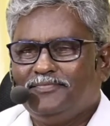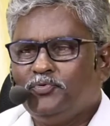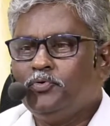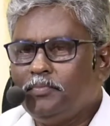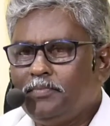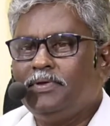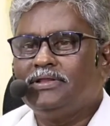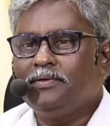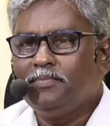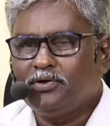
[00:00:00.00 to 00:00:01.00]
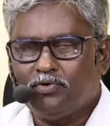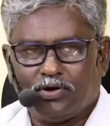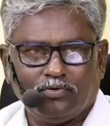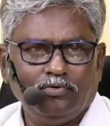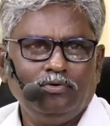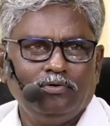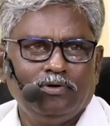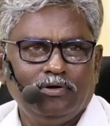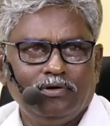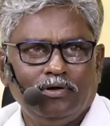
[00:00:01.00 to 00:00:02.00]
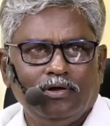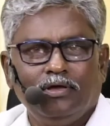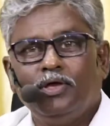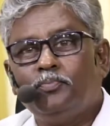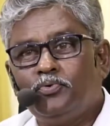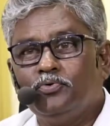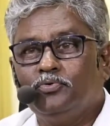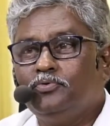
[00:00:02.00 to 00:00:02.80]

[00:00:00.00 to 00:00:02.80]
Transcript: భూమి మీద మీ కొరకు ఎప్పుడు